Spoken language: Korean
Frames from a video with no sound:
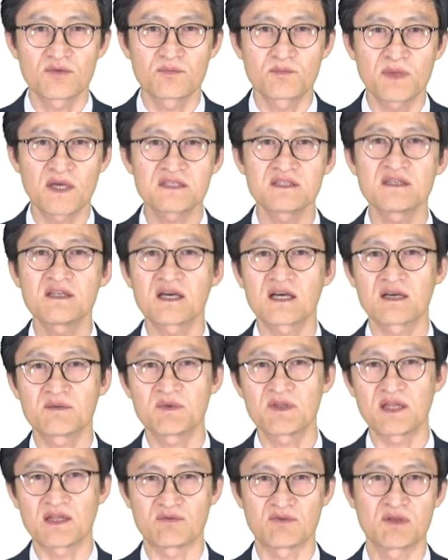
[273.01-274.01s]

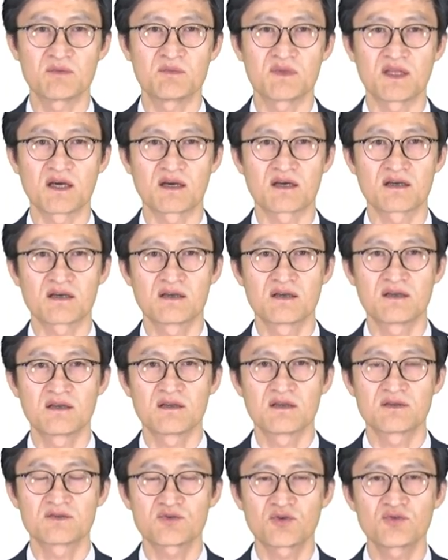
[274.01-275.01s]
빠져나가면 안 됩니다.
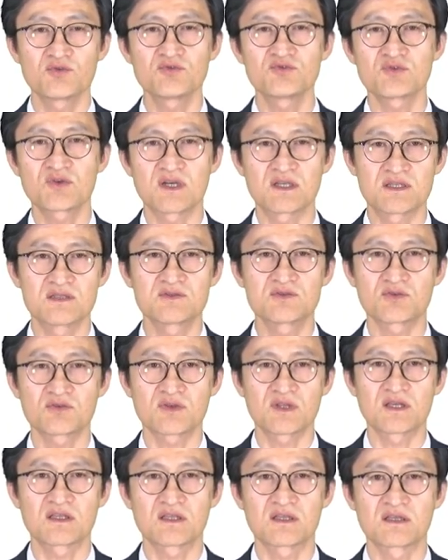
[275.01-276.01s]
소유주가
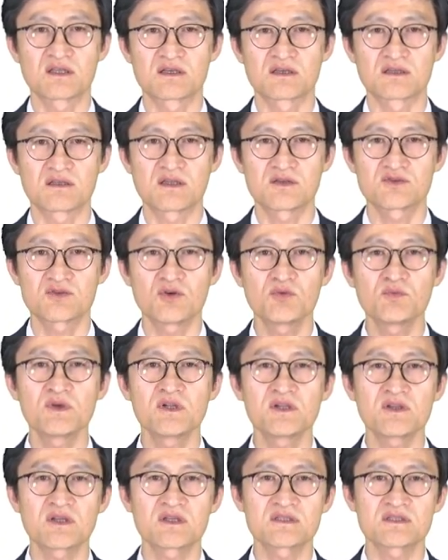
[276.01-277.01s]
연속돼야 된다는 건데
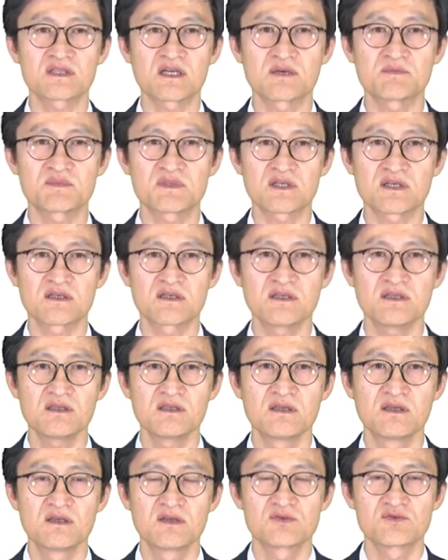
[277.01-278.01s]
소멸되는 사업장의
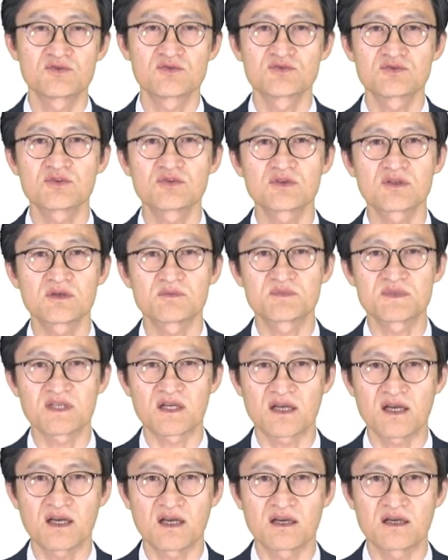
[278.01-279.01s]

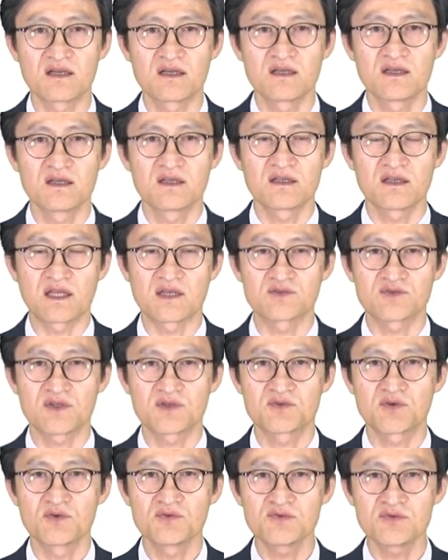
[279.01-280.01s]
중소기업자가 나중에
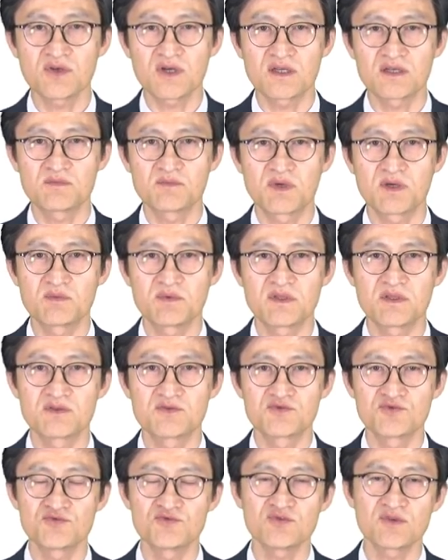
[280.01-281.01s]
존속하는 법인의
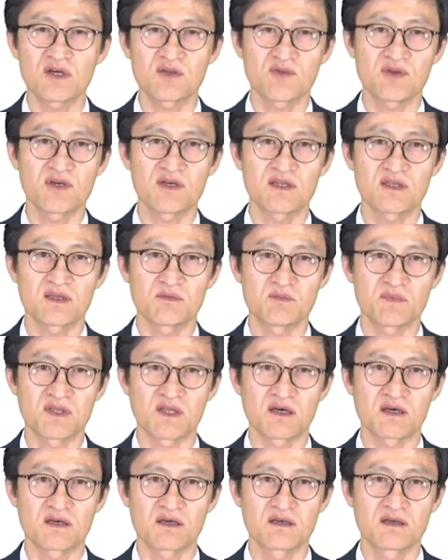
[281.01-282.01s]
주주가 되어야
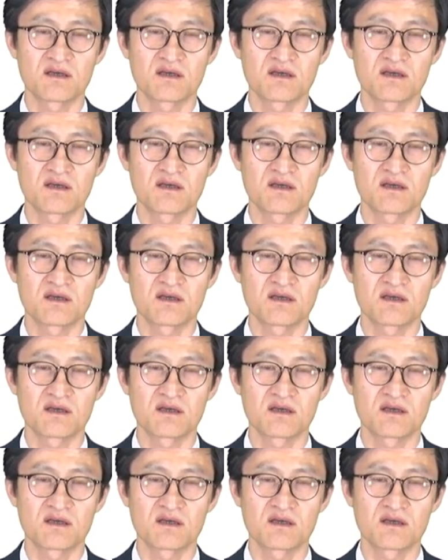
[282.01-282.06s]
됩니다.